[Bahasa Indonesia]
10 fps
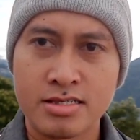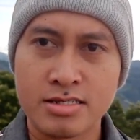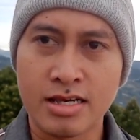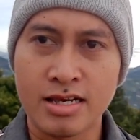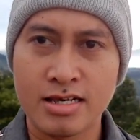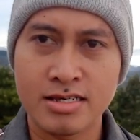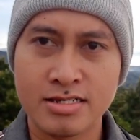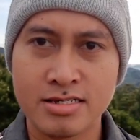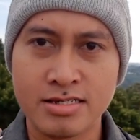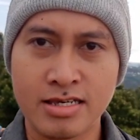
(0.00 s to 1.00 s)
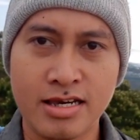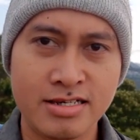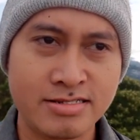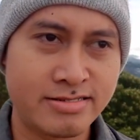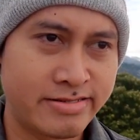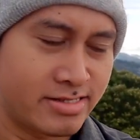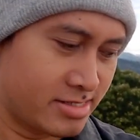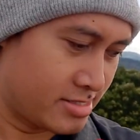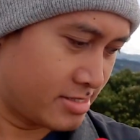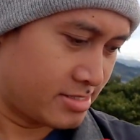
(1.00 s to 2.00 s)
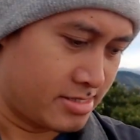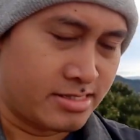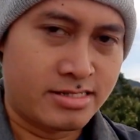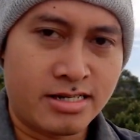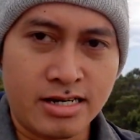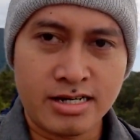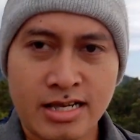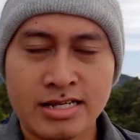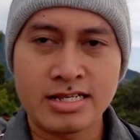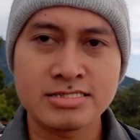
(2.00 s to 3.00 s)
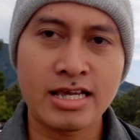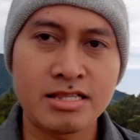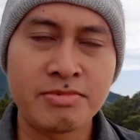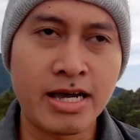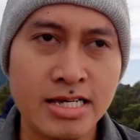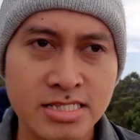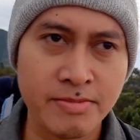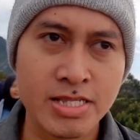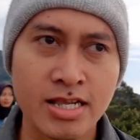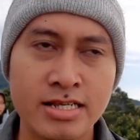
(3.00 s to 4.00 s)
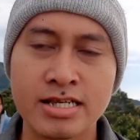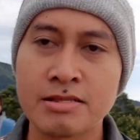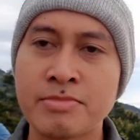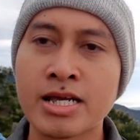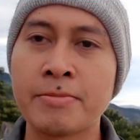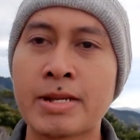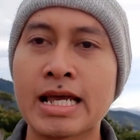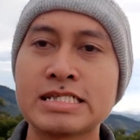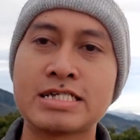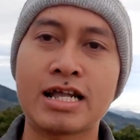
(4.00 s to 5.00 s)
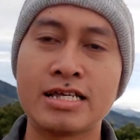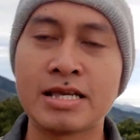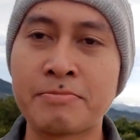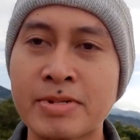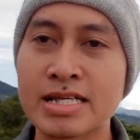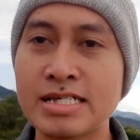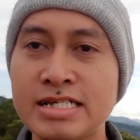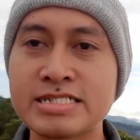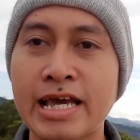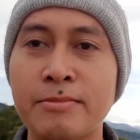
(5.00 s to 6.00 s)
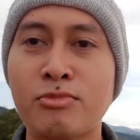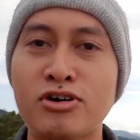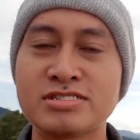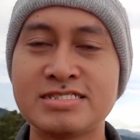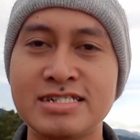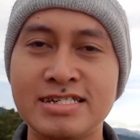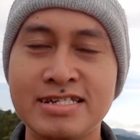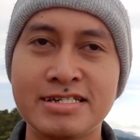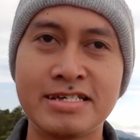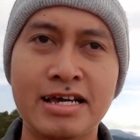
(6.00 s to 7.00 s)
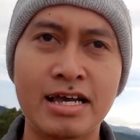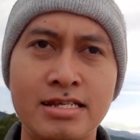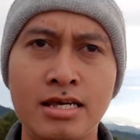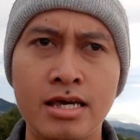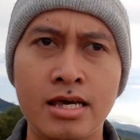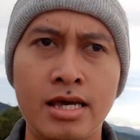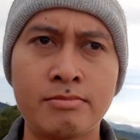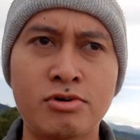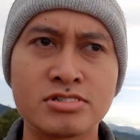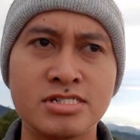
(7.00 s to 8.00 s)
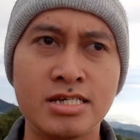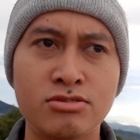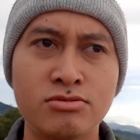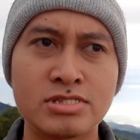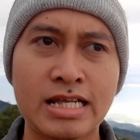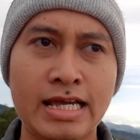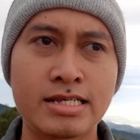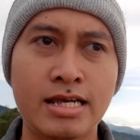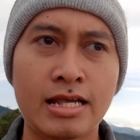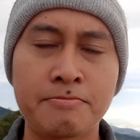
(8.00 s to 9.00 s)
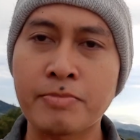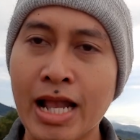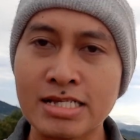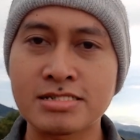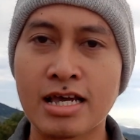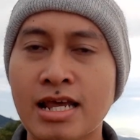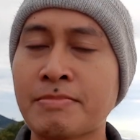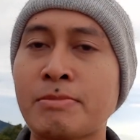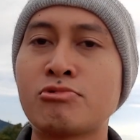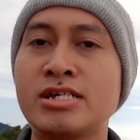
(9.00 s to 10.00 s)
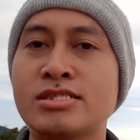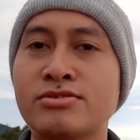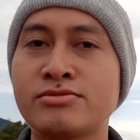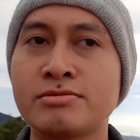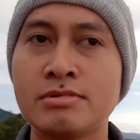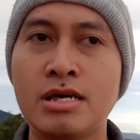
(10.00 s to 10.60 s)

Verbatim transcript: Nah, ya. Nah, kali ini saya ingin bahas tema terkait dengan bagaimanakah caranya merilis emosi, ya kan? Emosi itu terkait dengan perasaan apapun itu.